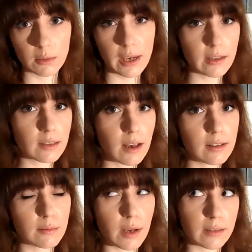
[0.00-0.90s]
Im
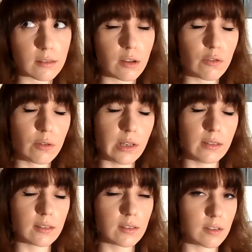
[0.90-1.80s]
Gegenteil, den meisten davon
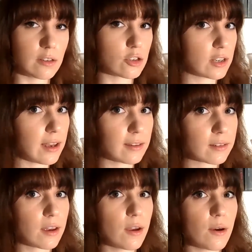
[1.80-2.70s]
geht es richtig
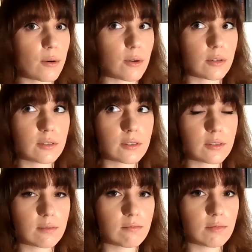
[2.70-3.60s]
schlecht und
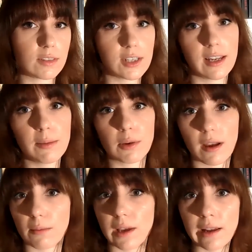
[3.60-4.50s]
die leben
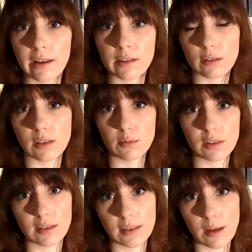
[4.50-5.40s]
in einem Elend, aus dem
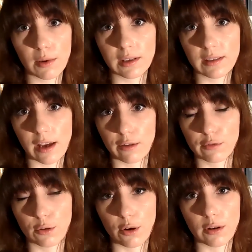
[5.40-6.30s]
sie sich selber nicht
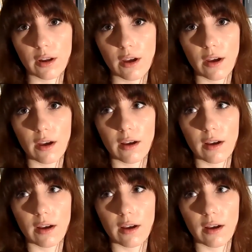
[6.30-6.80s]
helfen können.